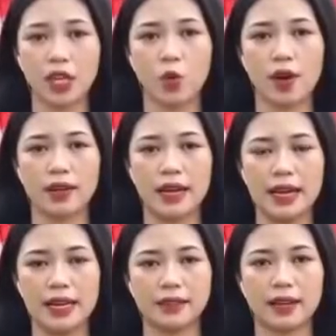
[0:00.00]
bagi
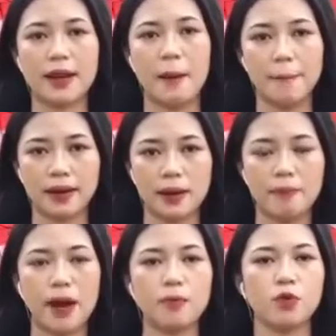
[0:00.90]
warga yang terdampak
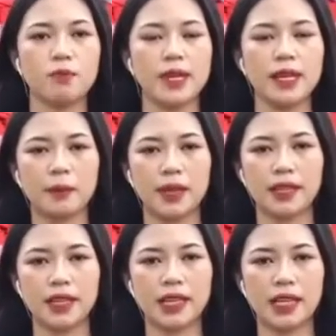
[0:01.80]
gempa bumi,
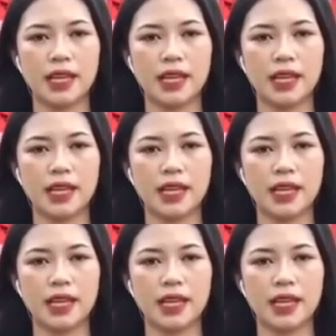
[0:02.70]
tepatnya